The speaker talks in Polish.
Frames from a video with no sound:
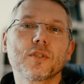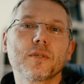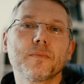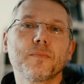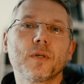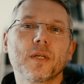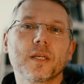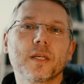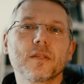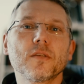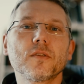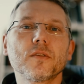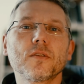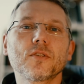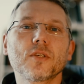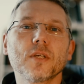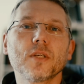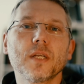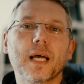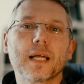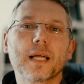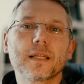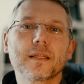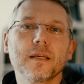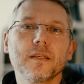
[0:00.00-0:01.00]
że ponad 3
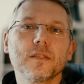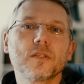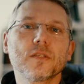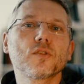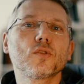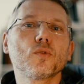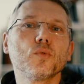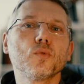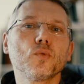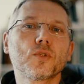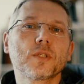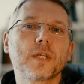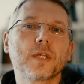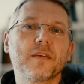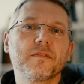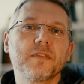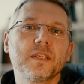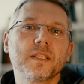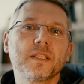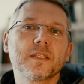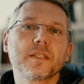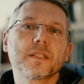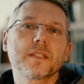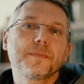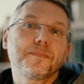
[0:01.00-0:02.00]
lata jest susza,
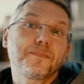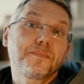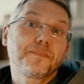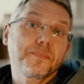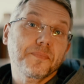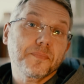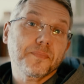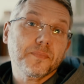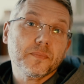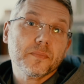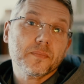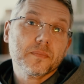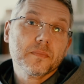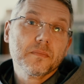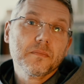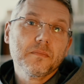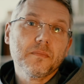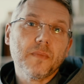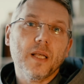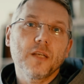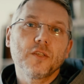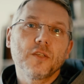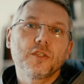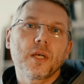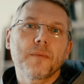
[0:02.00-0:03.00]
więc
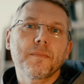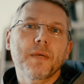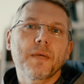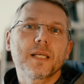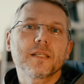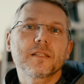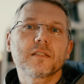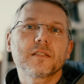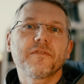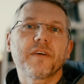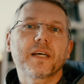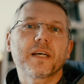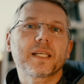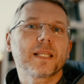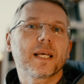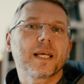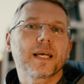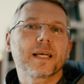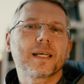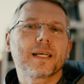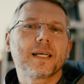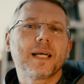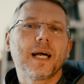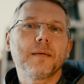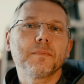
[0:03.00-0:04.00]
ziemia jest twarda
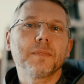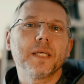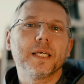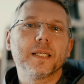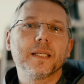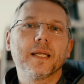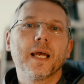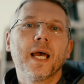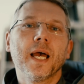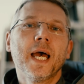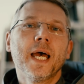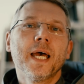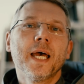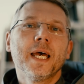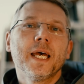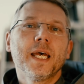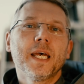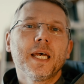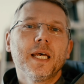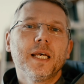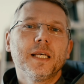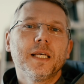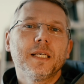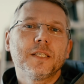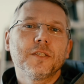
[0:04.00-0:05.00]
jak kamień.
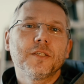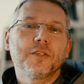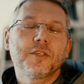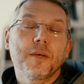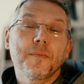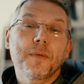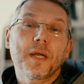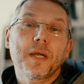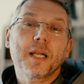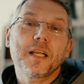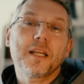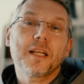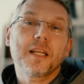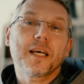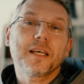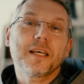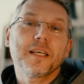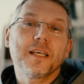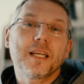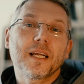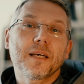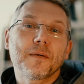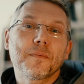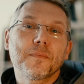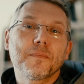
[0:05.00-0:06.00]
E, ziemia nie
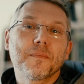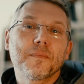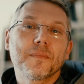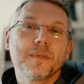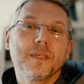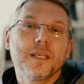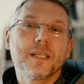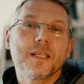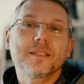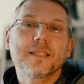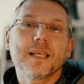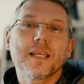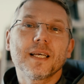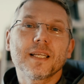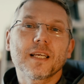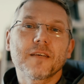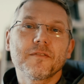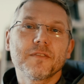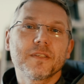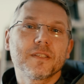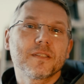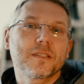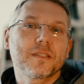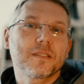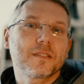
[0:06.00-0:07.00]
daje nam jedzenia,
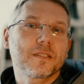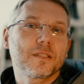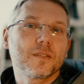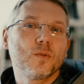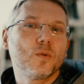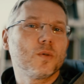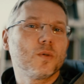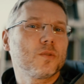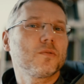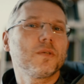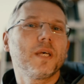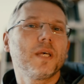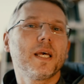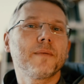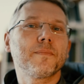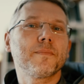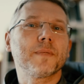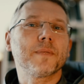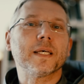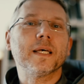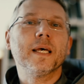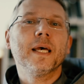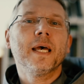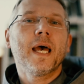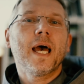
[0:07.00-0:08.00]
więc
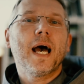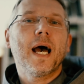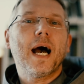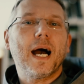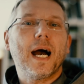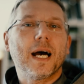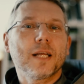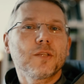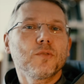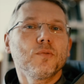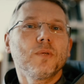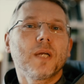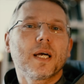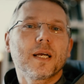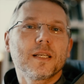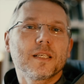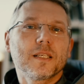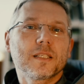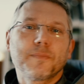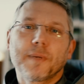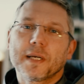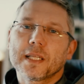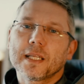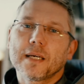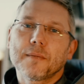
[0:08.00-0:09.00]
głodujemy. A tu nagle
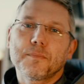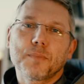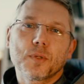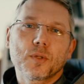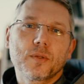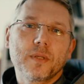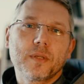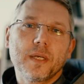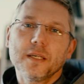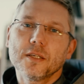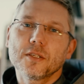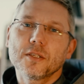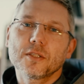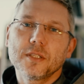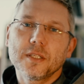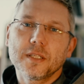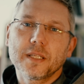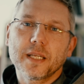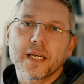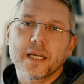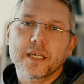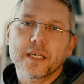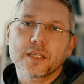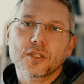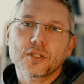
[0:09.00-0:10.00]
spada potężny
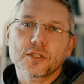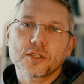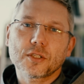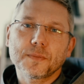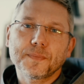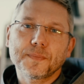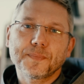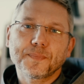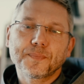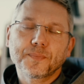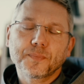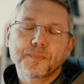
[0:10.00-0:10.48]
deszcz,